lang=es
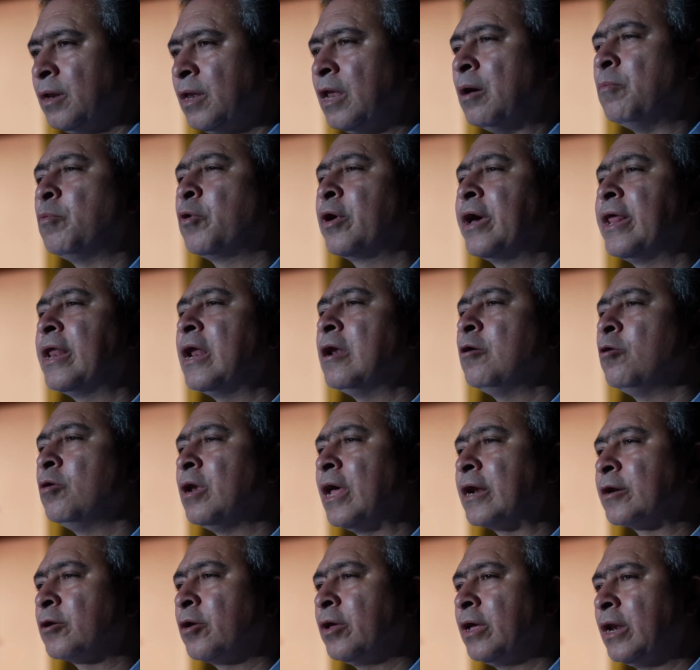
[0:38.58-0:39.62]
La mujer a lo
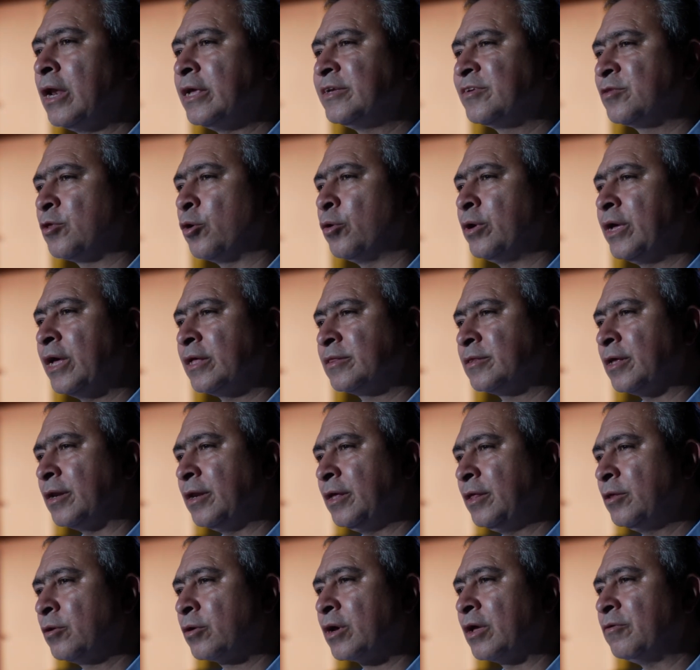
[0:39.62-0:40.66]
largo de la historia ha
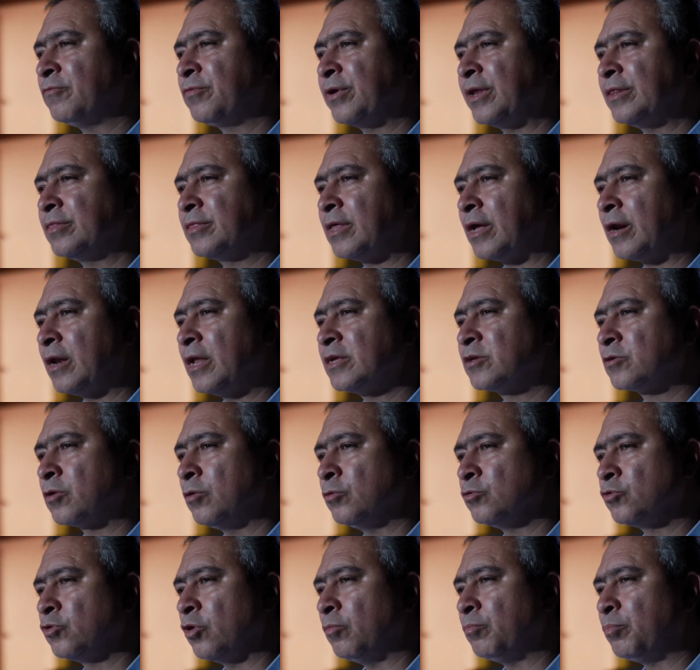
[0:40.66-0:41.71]
tenido que enfrentar la
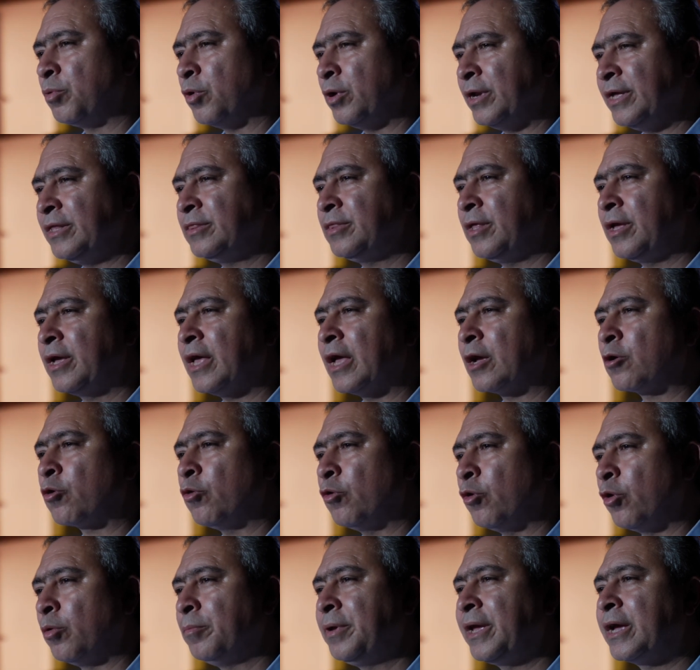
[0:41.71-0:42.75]
exclusión política,
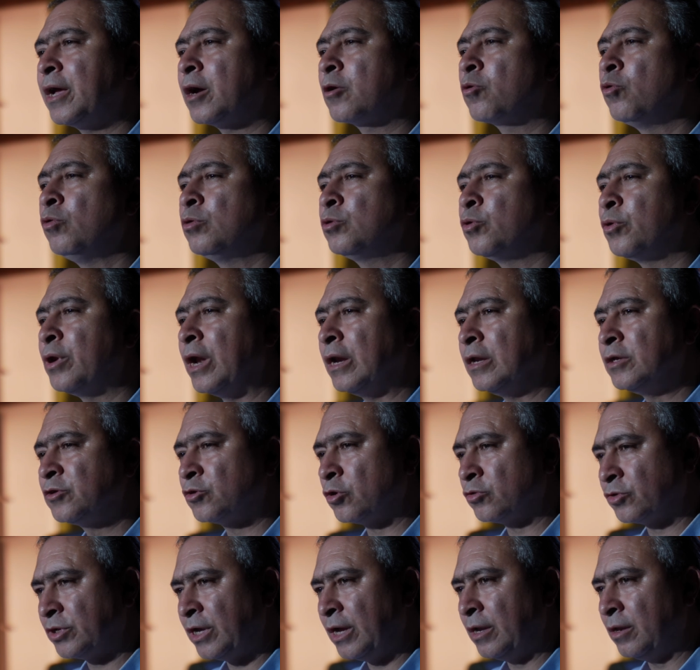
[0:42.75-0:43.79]
económica, cultural y
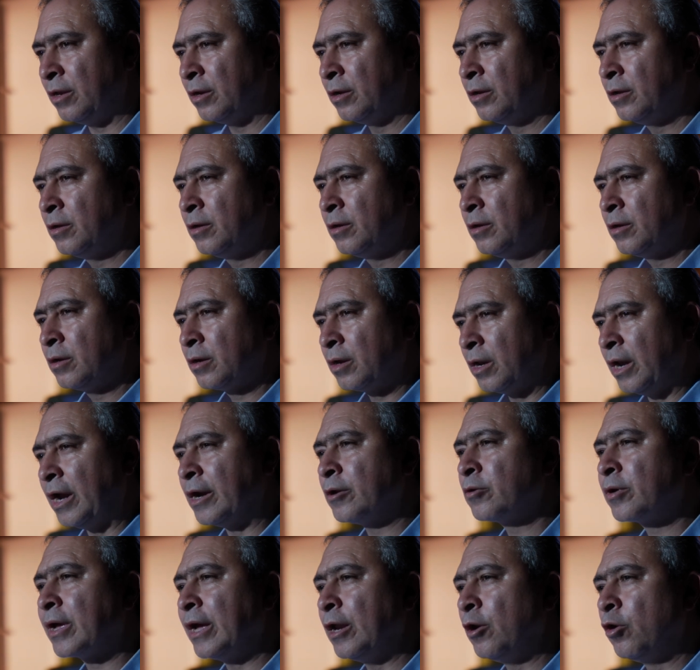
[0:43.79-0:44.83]
social.
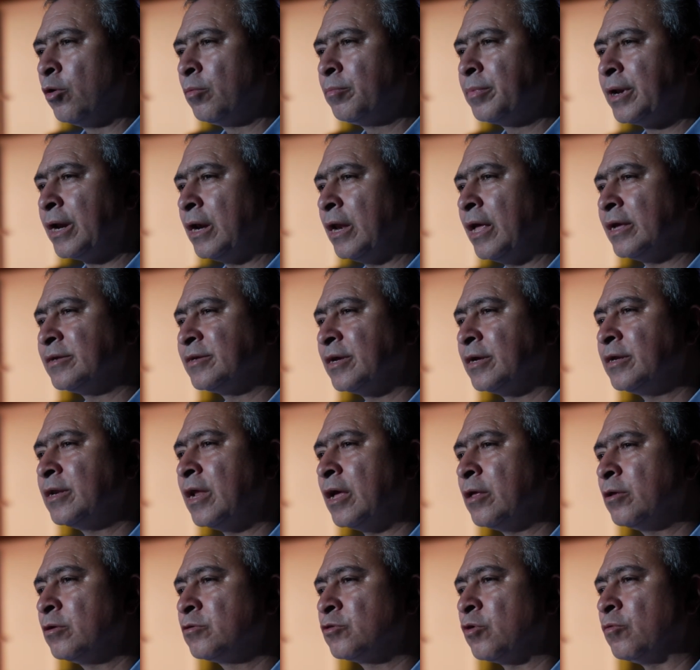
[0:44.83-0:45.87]
Claro que el hombre le ha
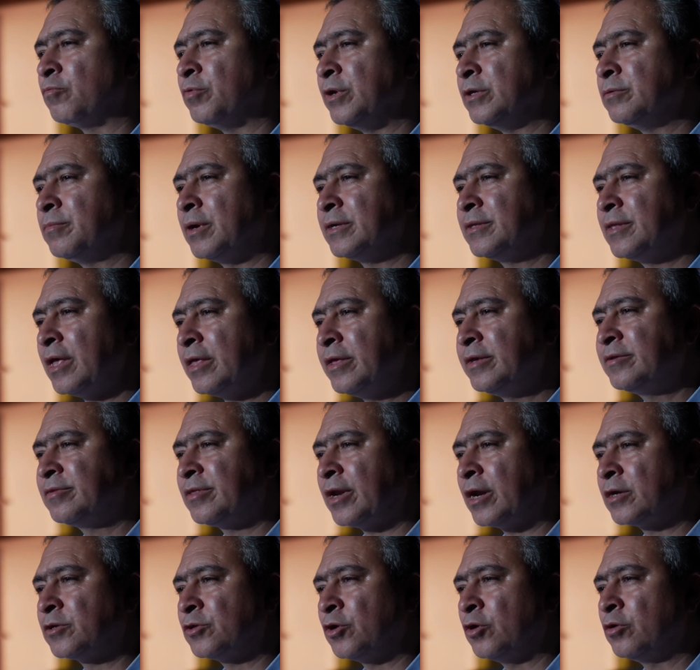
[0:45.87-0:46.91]
asignado sofismas de
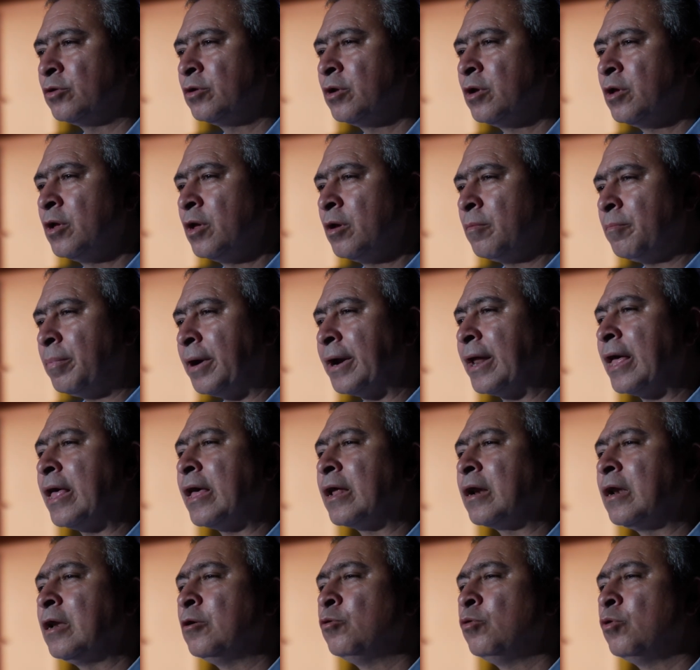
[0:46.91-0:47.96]
distracción para
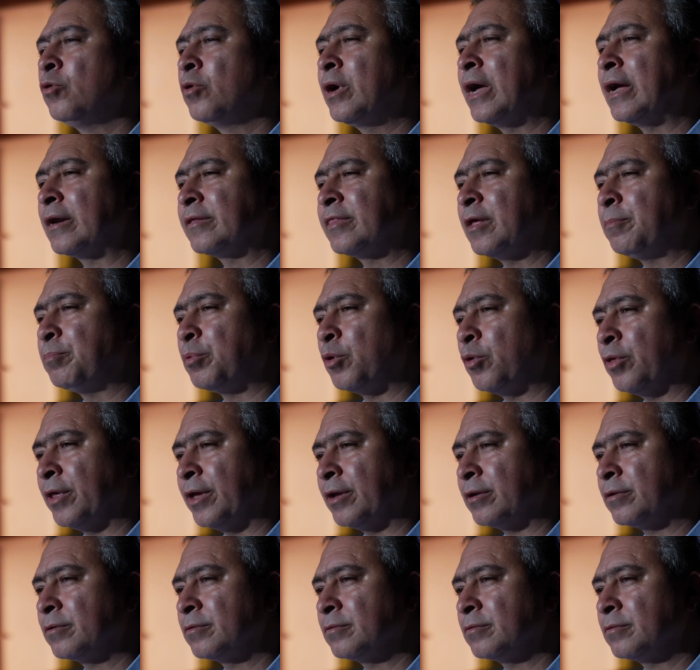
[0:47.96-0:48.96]
darle un lugar de poder.